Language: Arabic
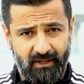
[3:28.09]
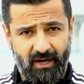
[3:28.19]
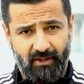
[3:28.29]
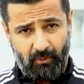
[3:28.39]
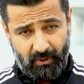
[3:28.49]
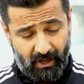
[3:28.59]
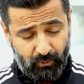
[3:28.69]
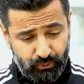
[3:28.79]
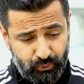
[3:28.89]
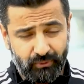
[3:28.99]
الرياضه ومن خلال
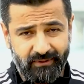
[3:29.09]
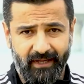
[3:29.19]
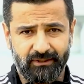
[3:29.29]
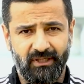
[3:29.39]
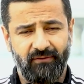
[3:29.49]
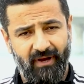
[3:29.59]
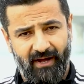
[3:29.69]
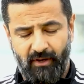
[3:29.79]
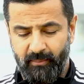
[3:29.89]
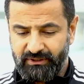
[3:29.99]
وجودنا سنين في
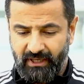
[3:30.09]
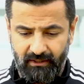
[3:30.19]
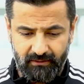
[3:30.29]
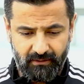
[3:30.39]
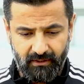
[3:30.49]
هذا المجال